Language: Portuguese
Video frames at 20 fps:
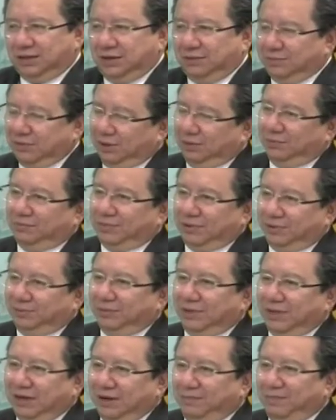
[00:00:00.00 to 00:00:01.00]
a minha
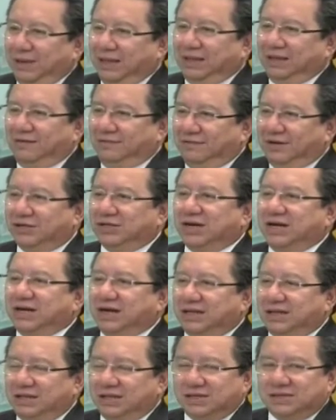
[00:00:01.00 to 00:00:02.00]
primeira palavra de
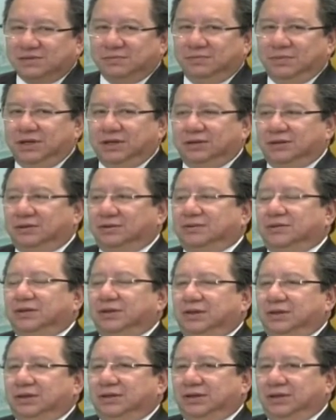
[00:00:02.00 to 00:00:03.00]
agradecimento
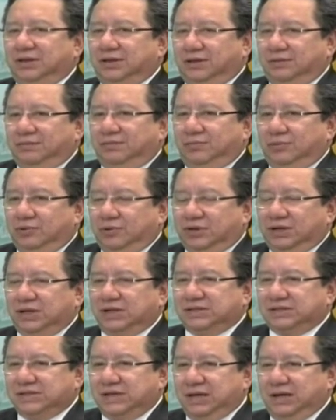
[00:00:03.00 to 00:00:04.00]
né, por
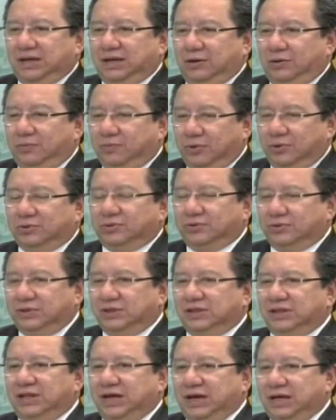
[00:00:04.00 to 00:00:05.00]
essa
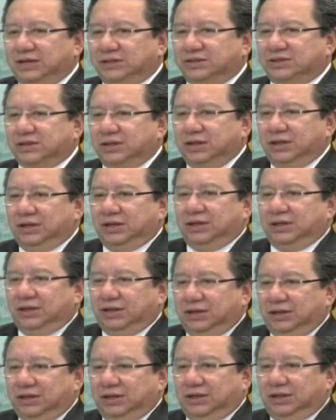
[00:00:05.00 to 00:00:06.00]
oportunidade
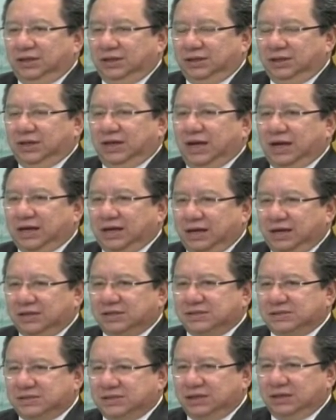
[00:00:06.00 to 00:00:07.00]
e
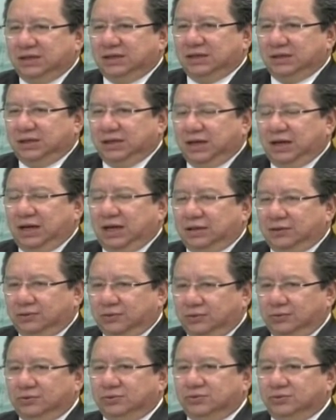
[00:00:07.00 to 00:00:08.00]
agradecer a
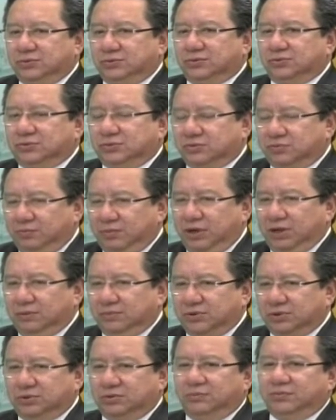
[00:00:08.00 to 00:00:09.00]
todos os
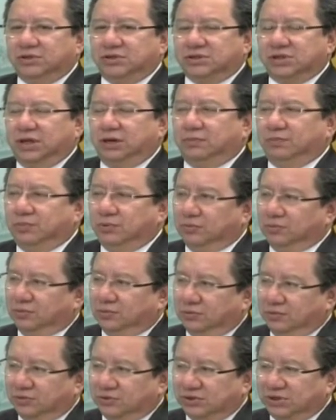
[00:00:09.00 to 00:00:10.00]
membros do Ministério
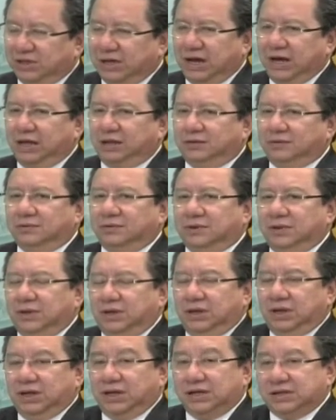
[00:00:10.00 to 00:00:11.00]
Público no Estado,
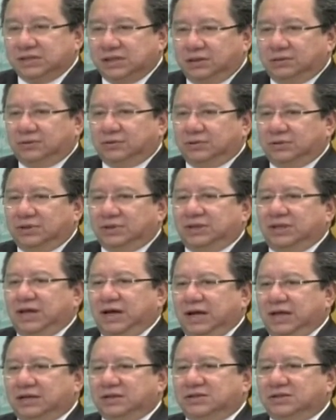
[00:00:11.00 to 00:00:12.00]
as
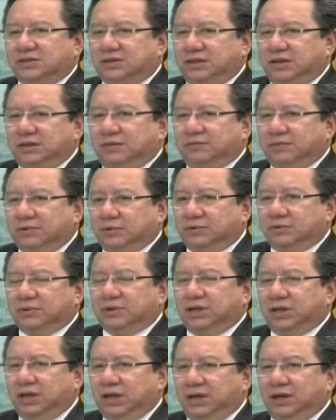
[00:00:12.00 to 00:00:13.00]
autoridades, né,
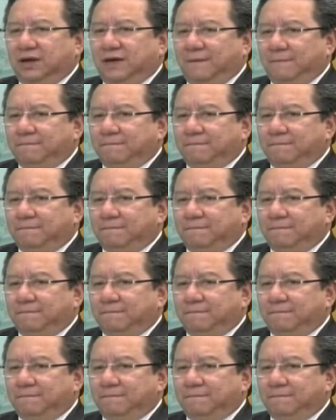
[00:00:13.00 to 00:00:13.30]
porque